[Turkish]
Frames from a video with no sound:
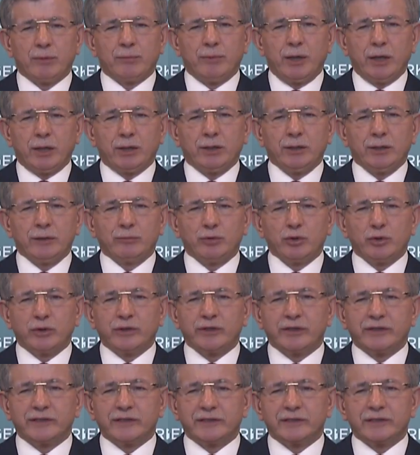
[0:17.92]
Bakın bu
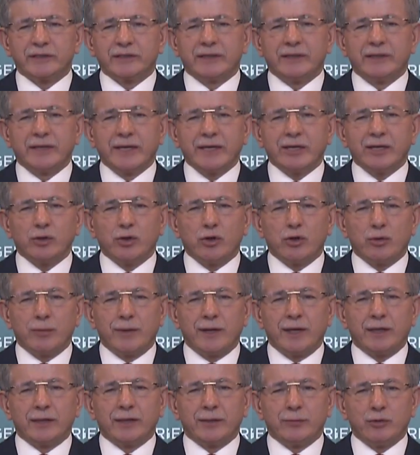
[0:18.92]
kriz ne global
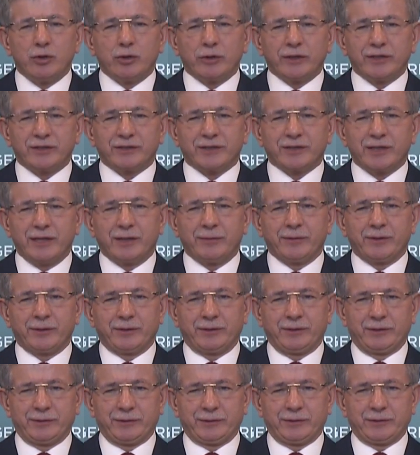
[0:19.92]
ne bölgesel bir
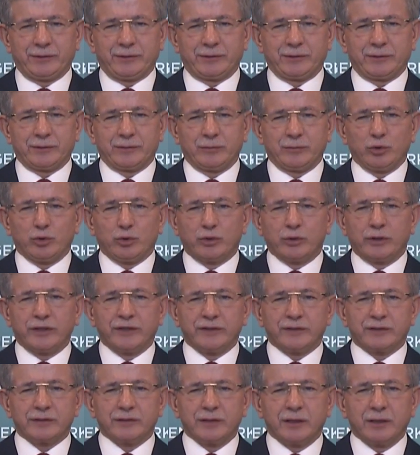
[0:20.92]
krizdir. Bu
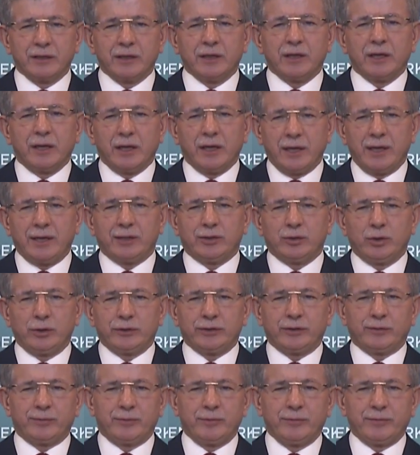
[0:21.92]
kriz Erdoğan
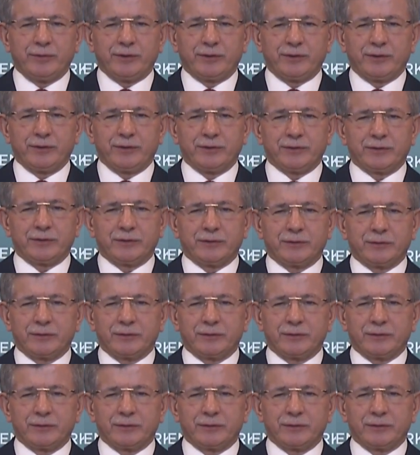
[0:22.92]
yapım bir krizdir.